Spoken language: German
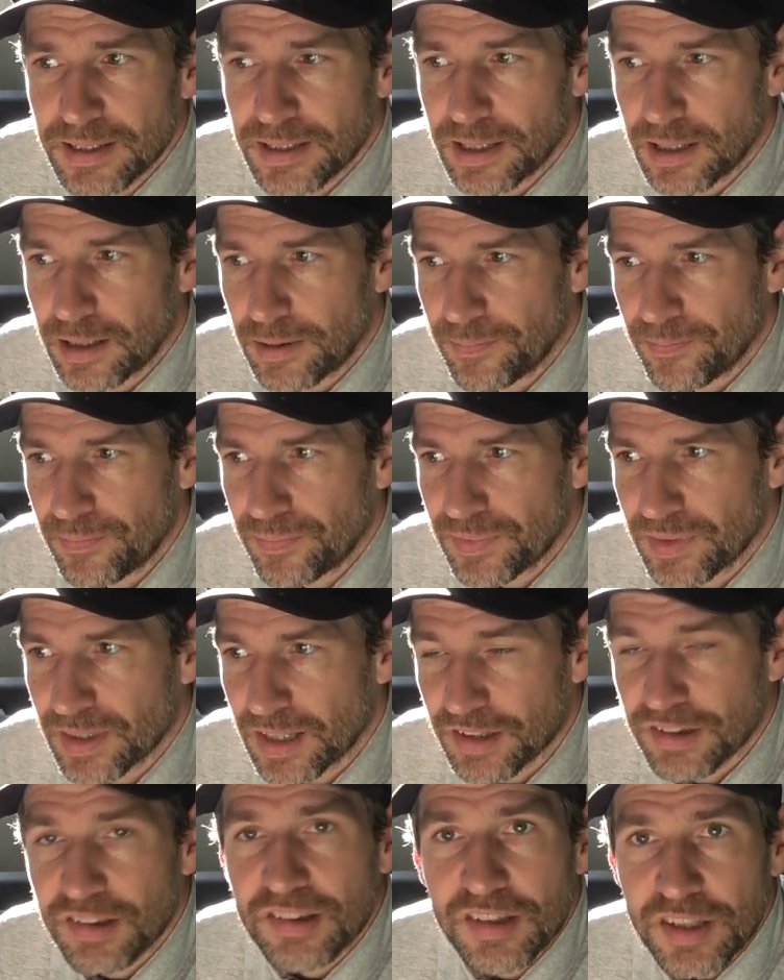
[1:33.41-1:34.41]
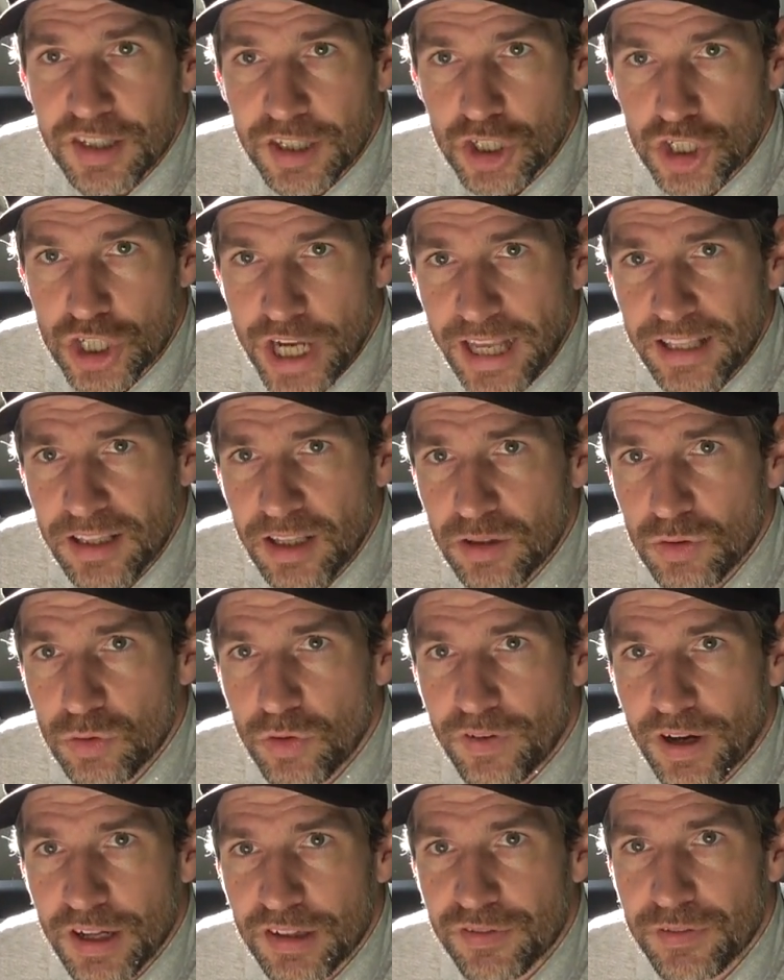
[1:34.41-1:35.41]
Ähm, das ist nicht geschenkt,
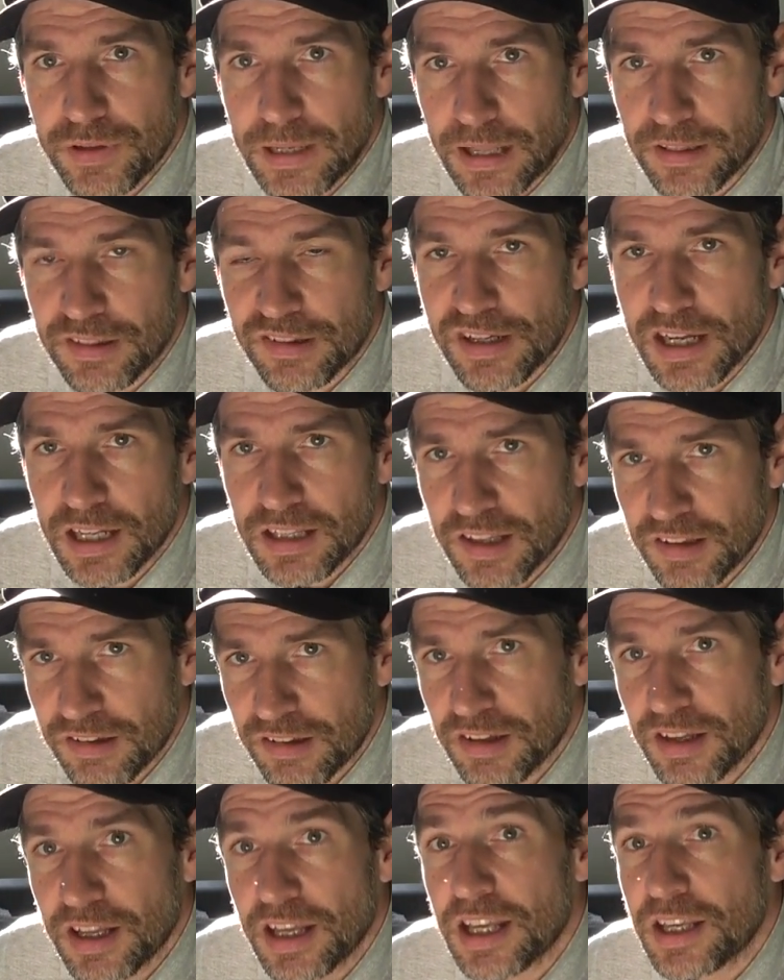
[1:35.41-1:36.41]
nur weil es finanziert ist.